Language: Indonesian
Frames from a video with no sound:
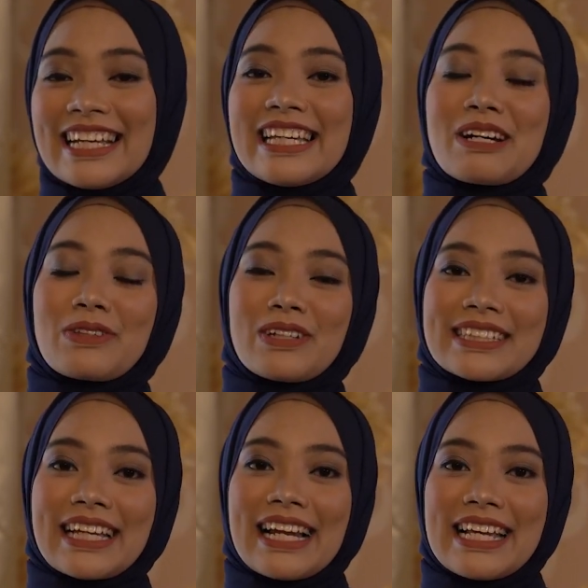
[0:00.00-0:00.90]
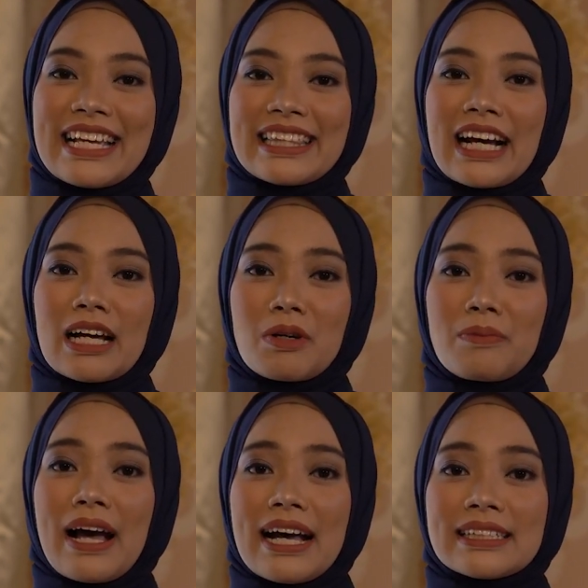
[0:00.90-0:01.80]
Ya betul sekali, kita akan
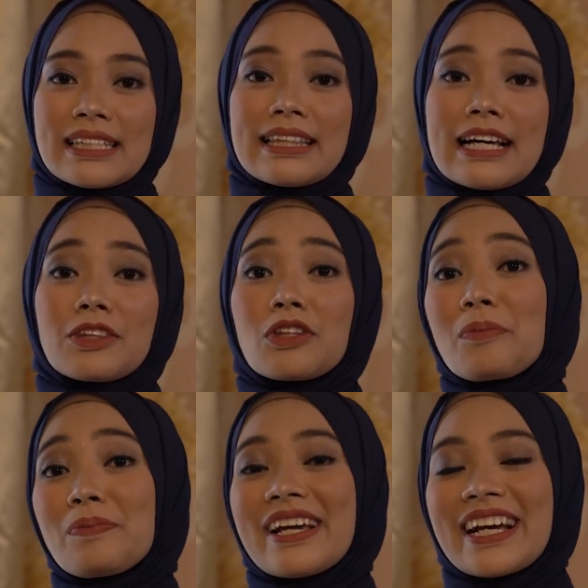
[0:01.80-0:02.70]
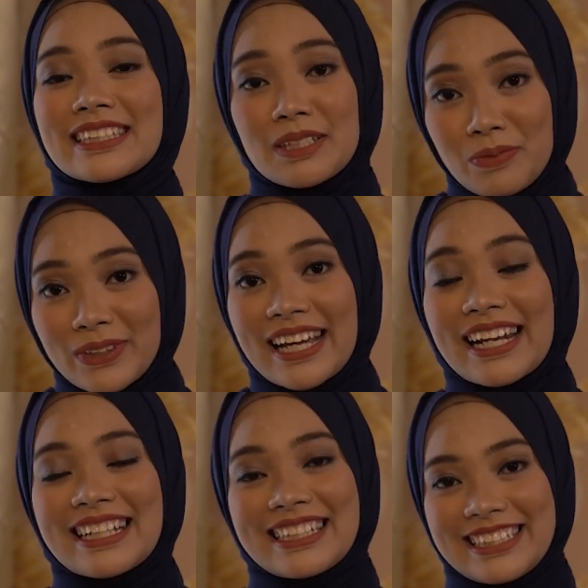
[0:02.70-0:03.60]
membahas tentang topik
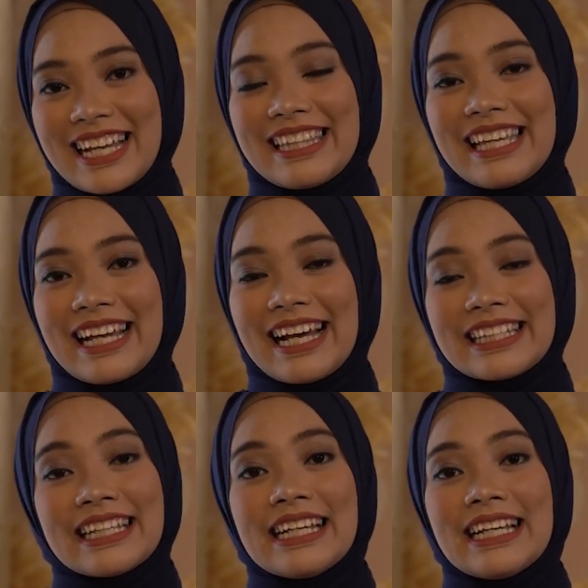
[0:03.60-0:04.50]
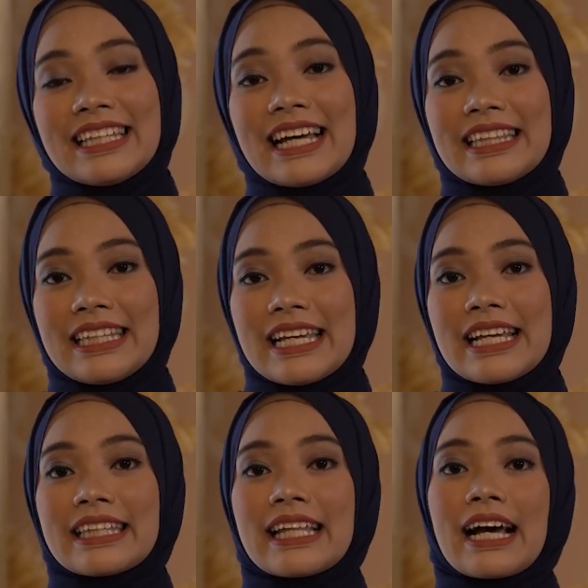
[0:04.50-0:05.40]
seputar kecantikan. Nanti
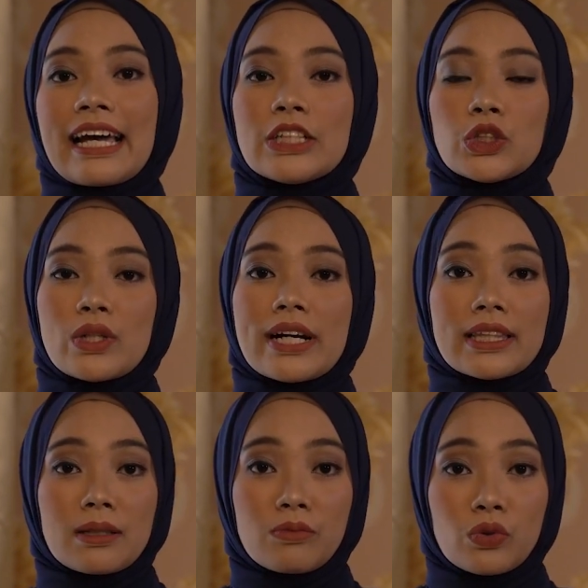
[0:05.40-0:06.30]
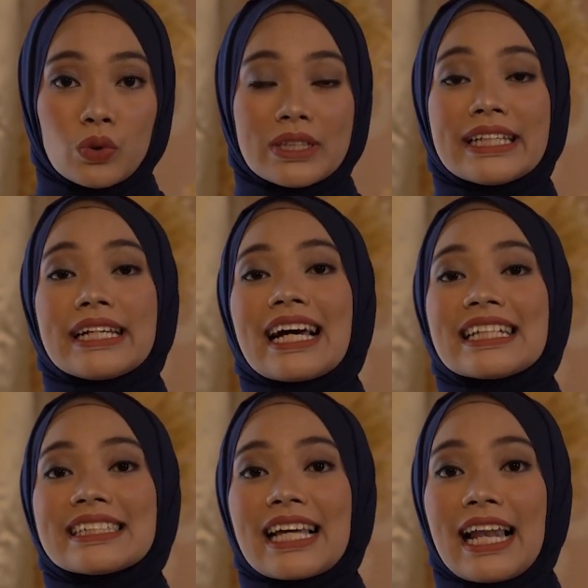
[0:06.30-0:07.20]
kita akan juga ketemu
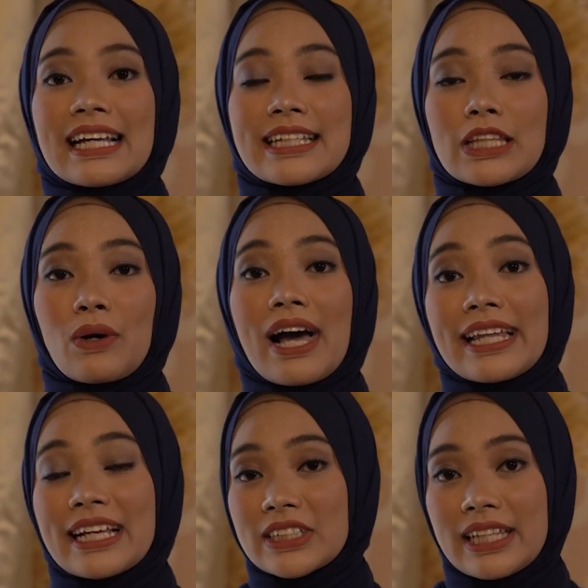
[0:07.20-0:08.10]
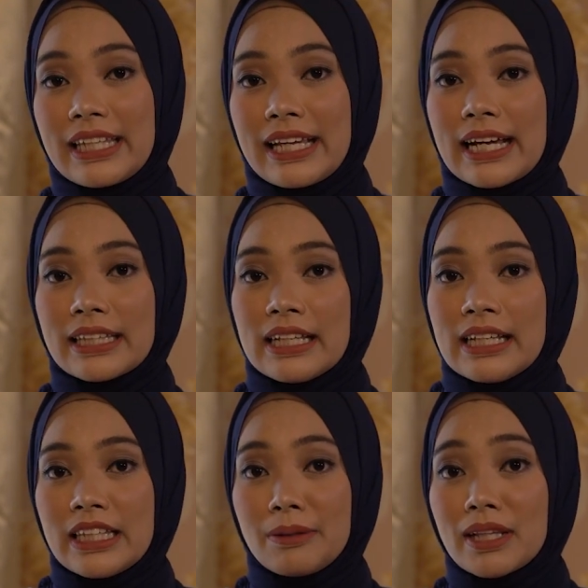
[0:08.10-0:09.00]
dengan salah satu ahli kecantikan
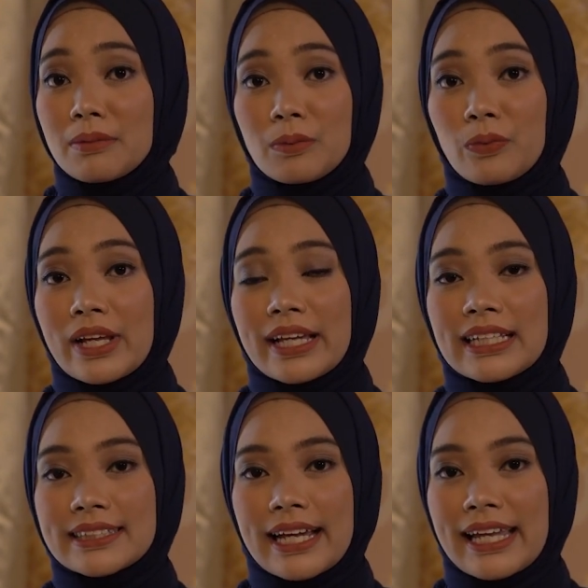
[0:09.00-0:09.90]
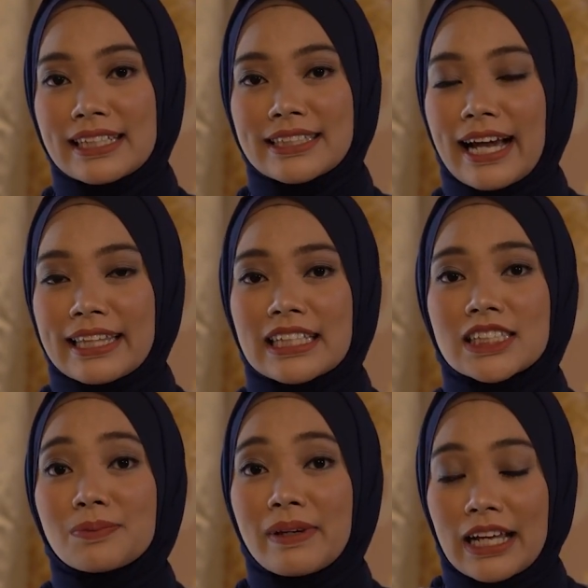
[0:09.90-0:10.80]
di mana mempunyai kisah yang sangat
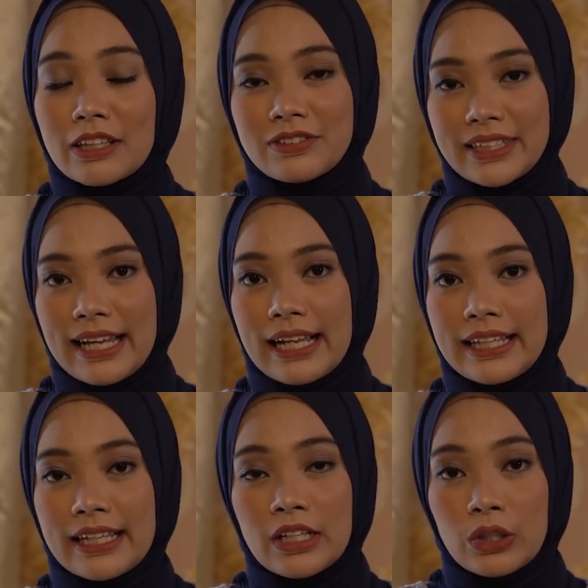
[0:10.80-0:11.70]
inspiratif sekali.